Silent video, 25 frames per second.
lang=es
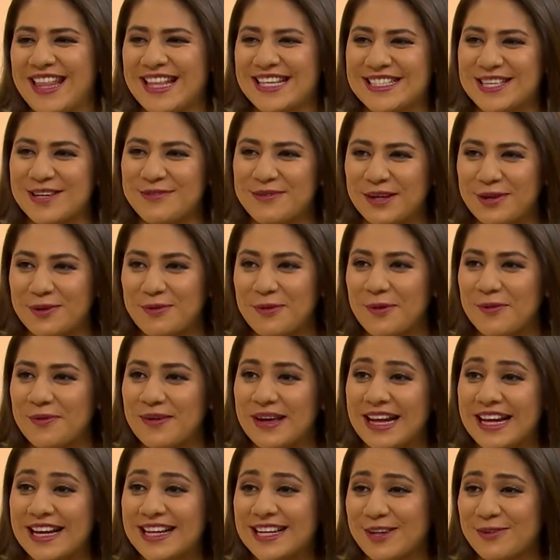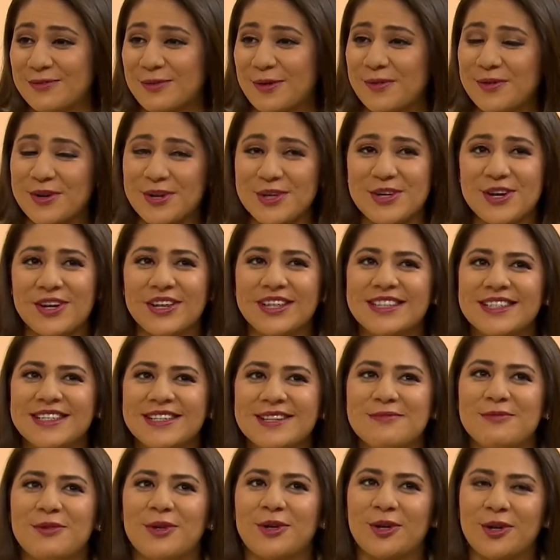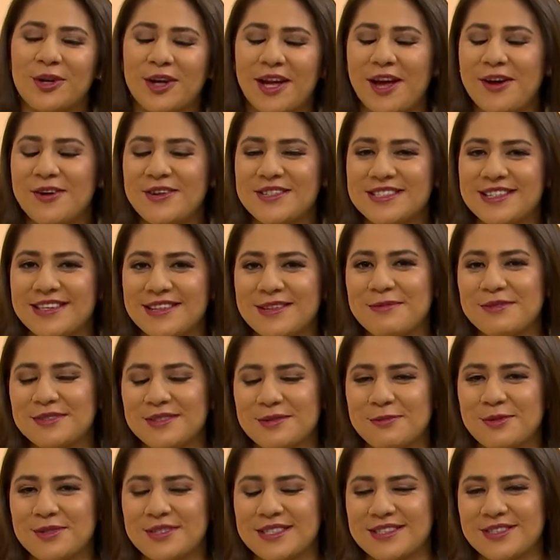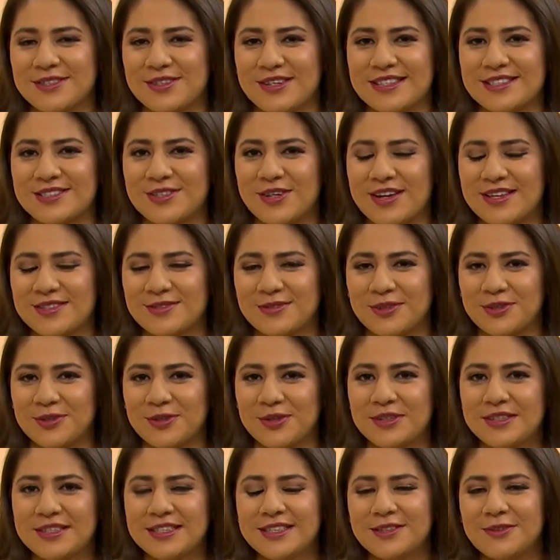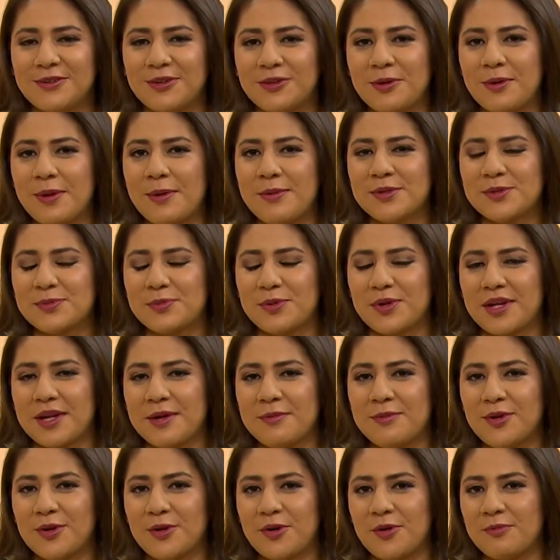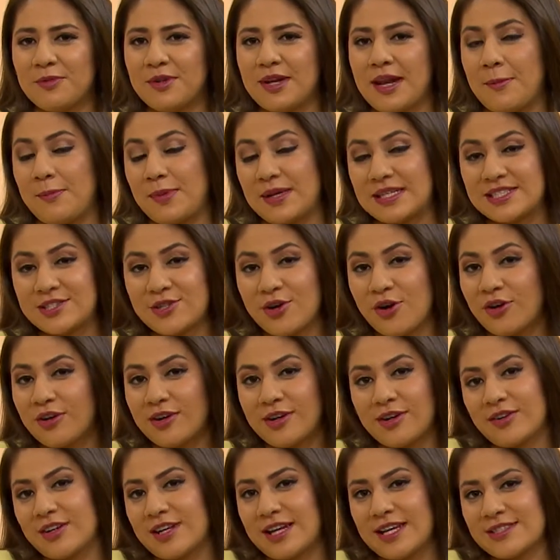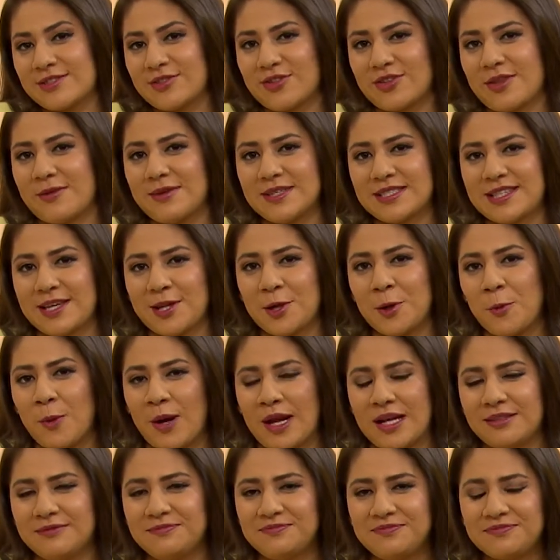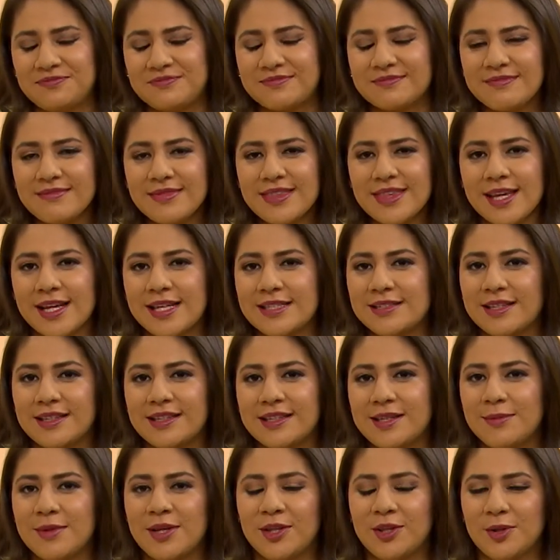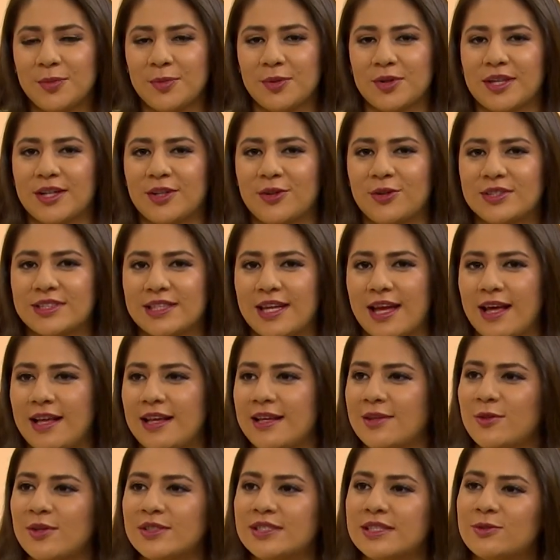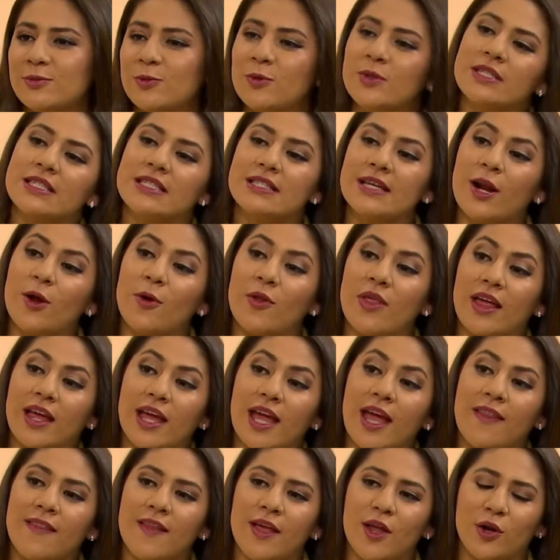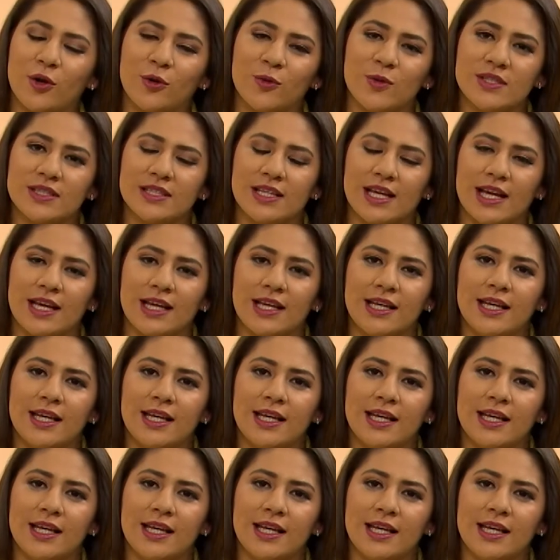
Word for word: decirme cómo ve él, cómo veo yo, pero creo que coincidimos en muchas ocasiones cuando, cuando vemos, por ejemplo, con la pasión, creo que eso debe ser igual. El sentimiento, porque no es, que, no es, que es algo de género, no es que